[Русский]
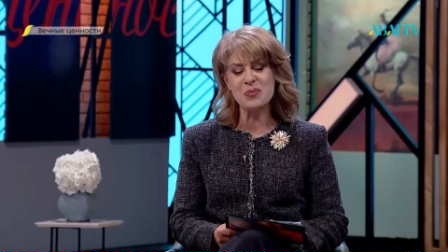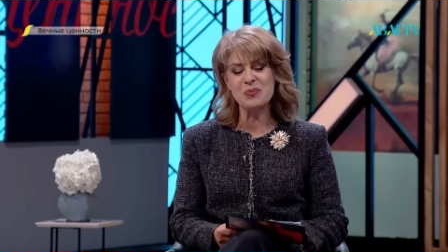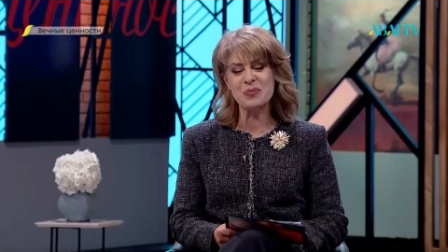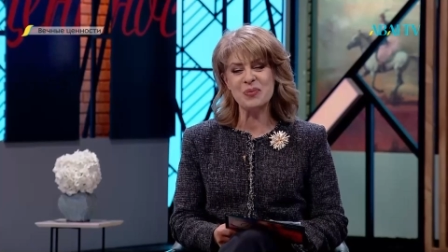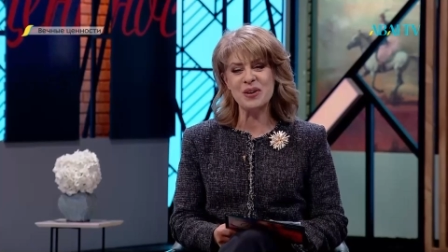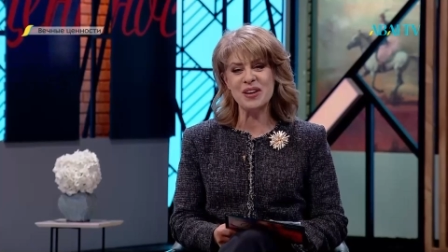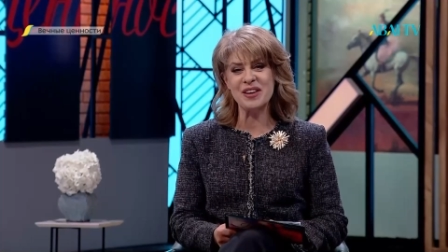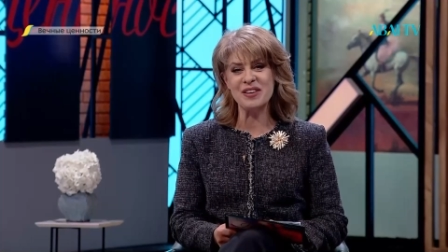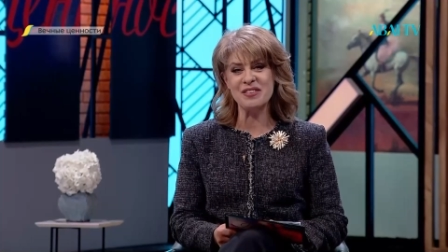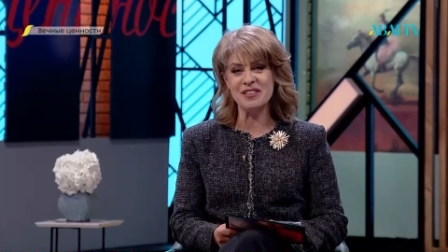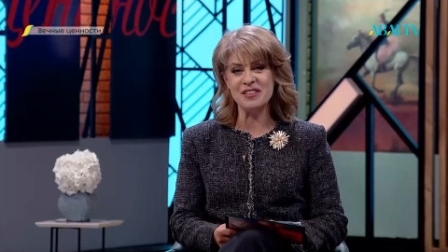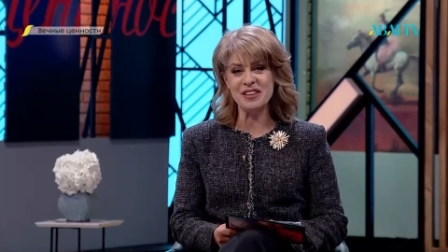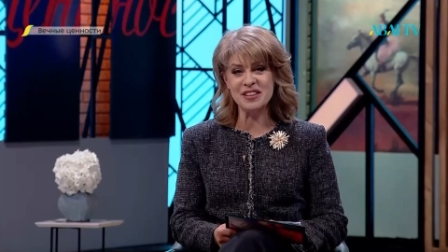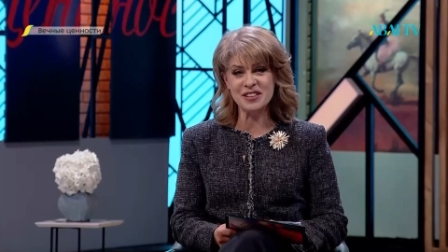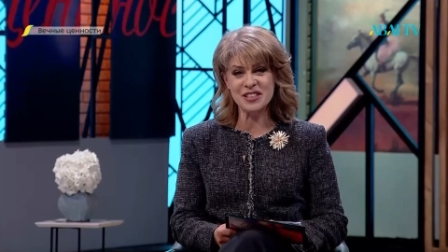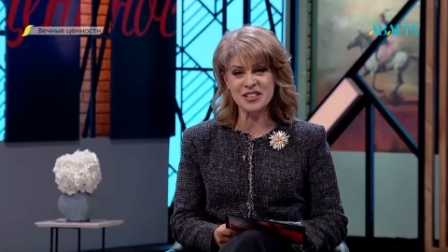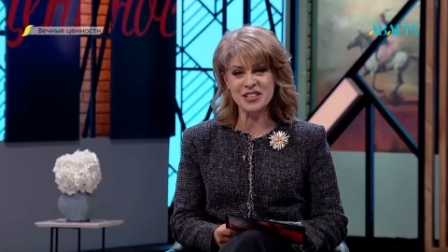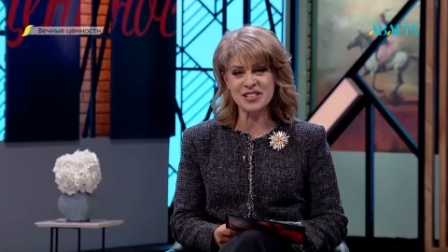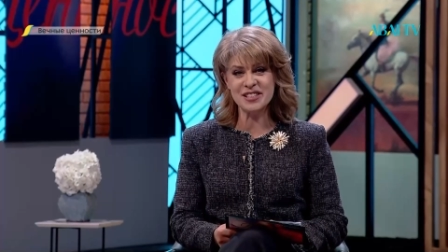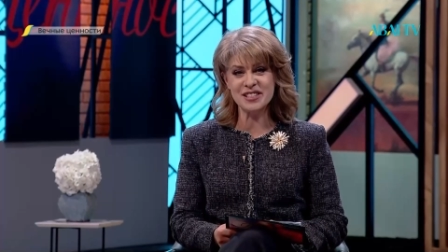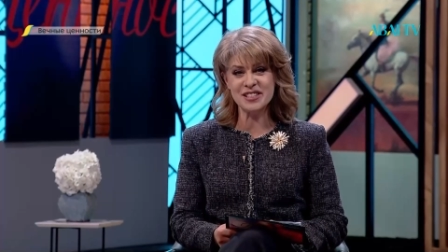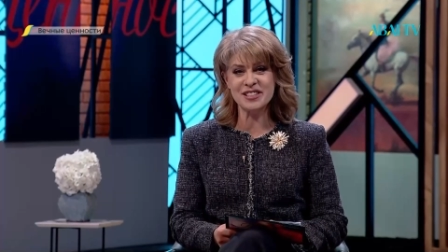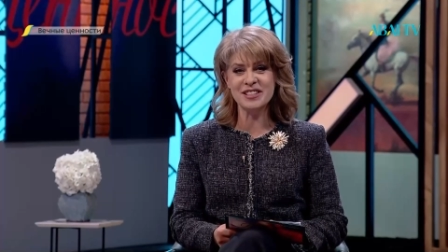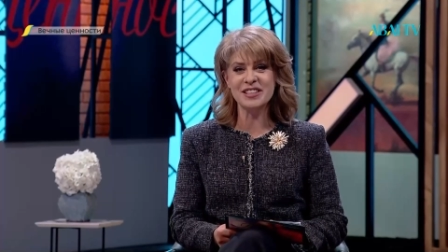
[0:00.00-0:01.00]

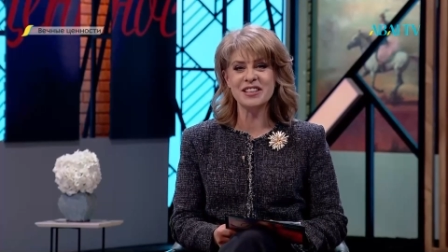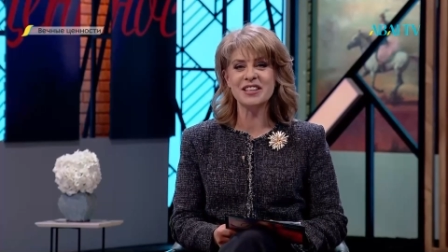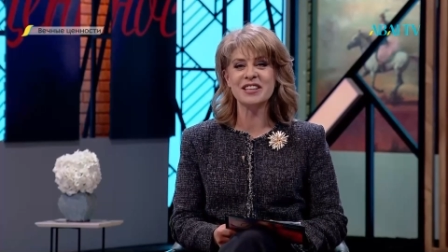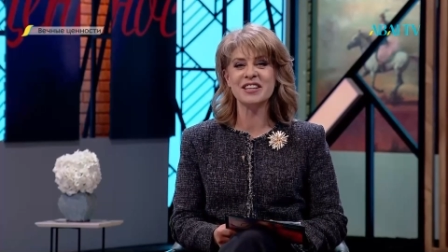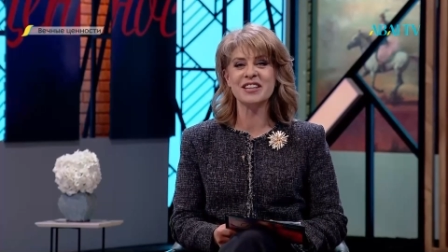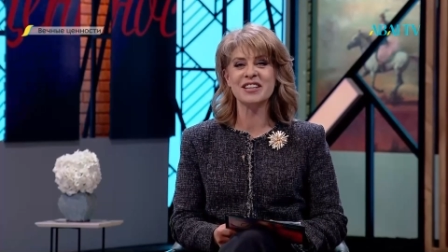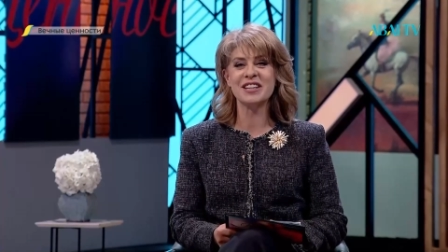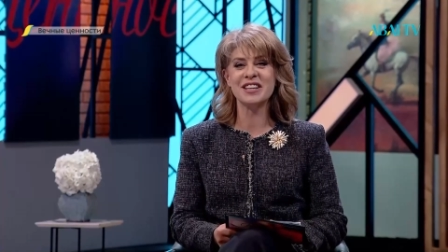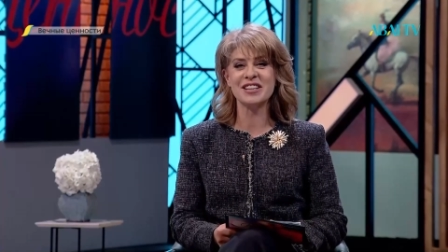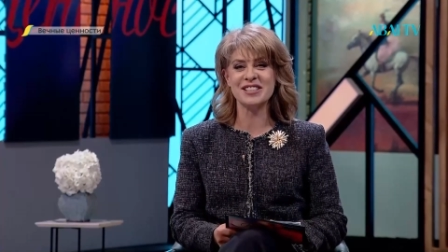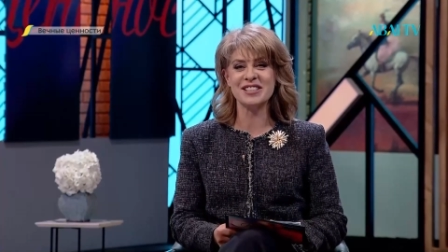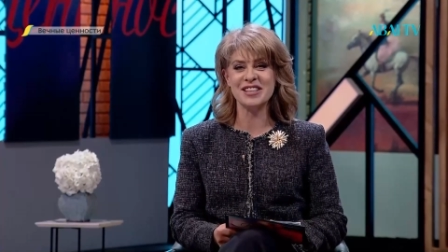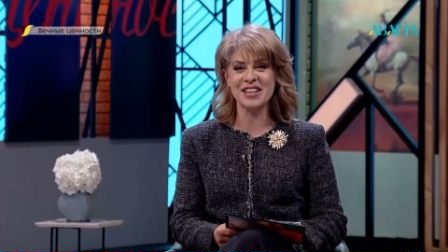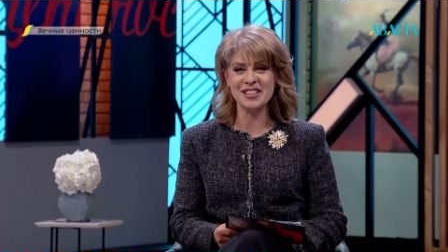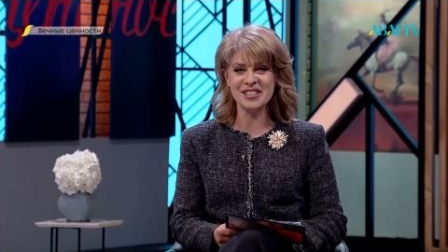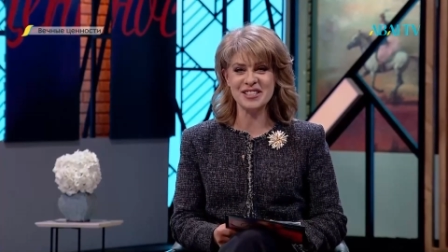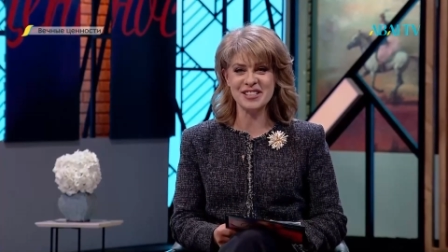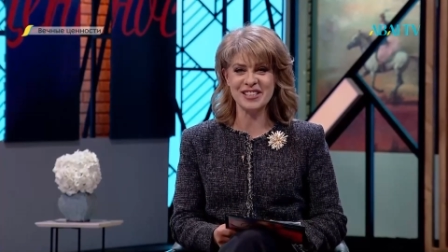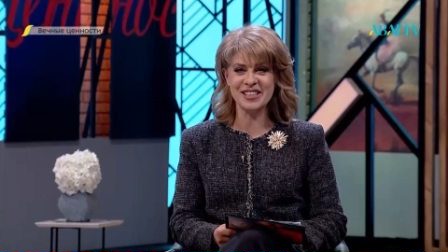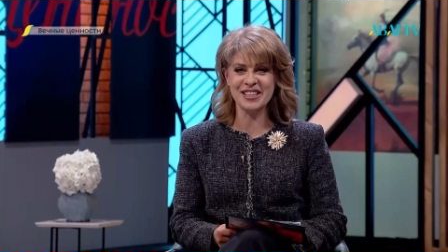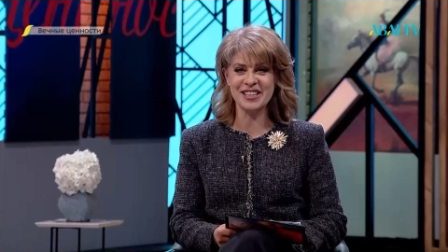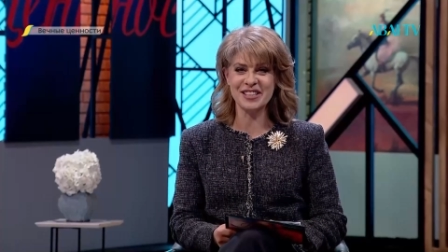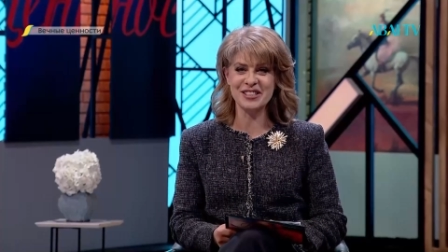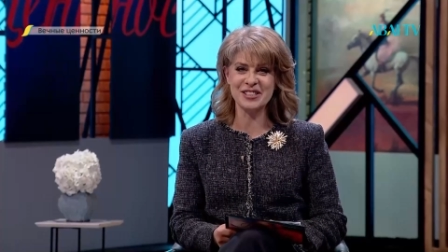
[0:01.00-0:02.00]
появилось
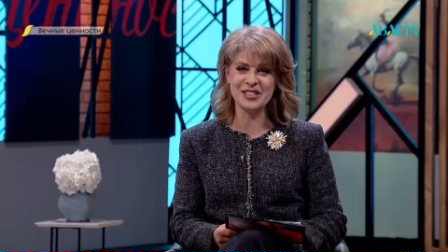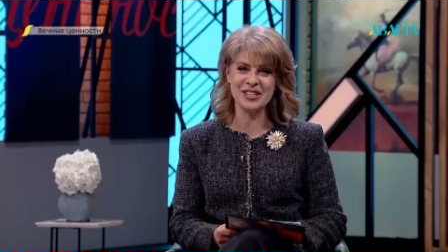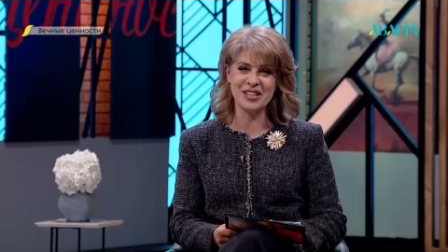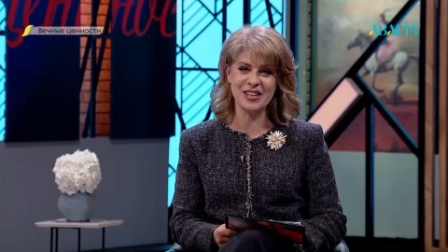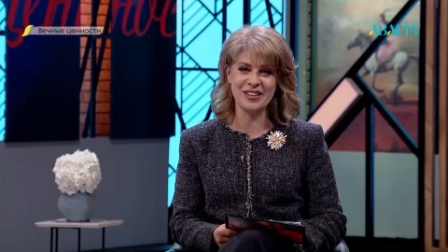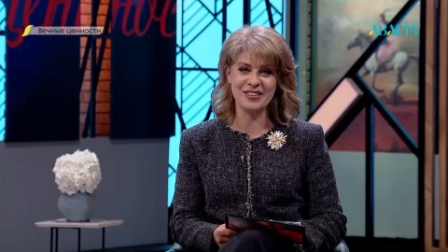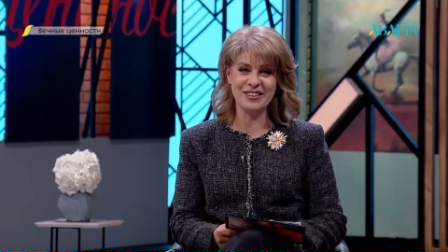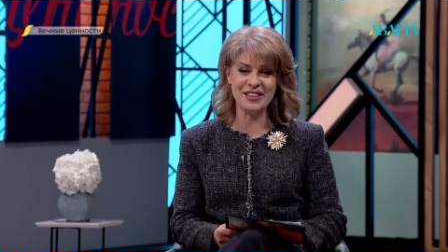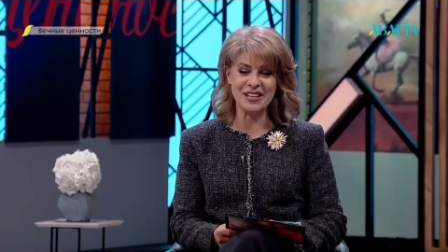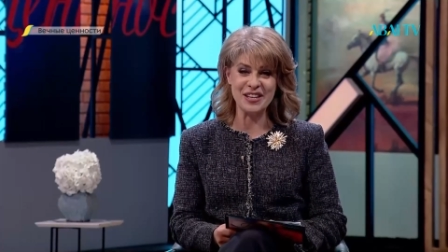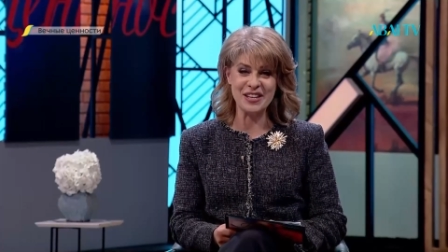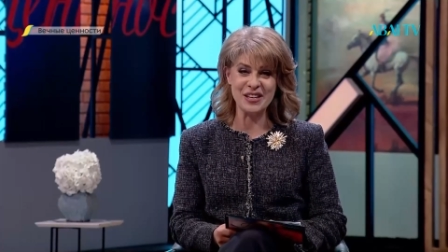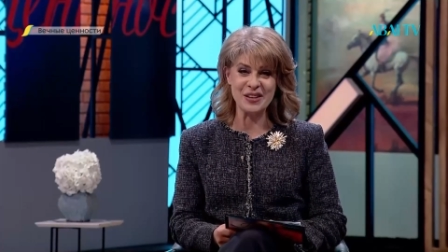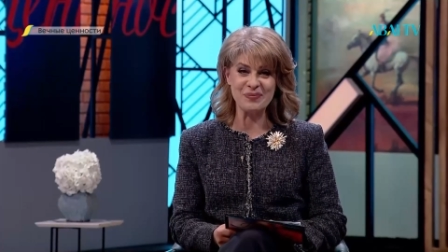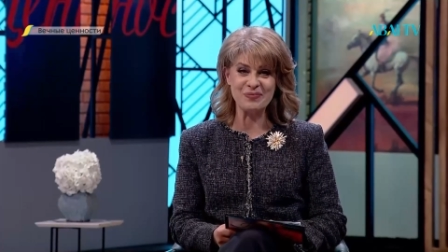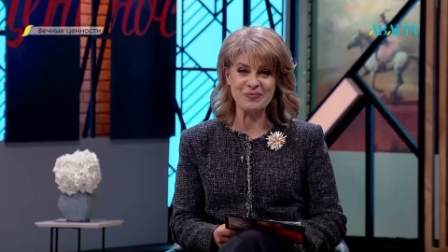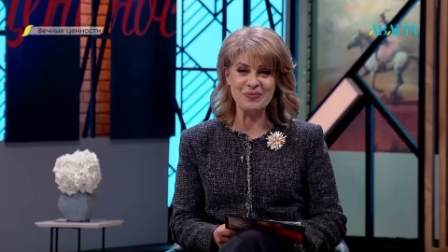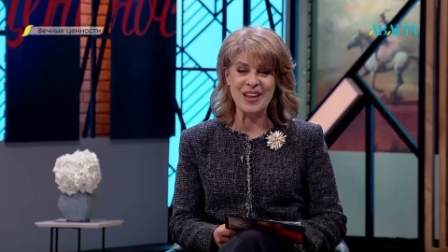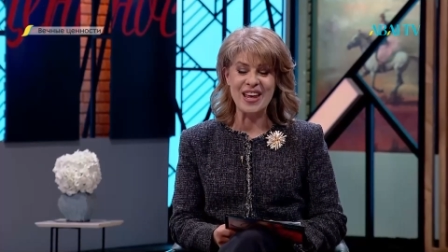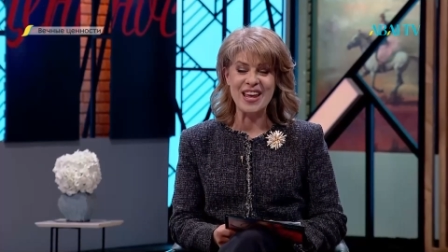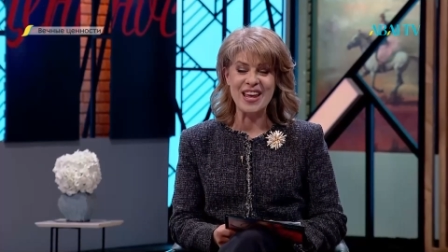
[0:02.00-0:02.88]
казахское телевидение –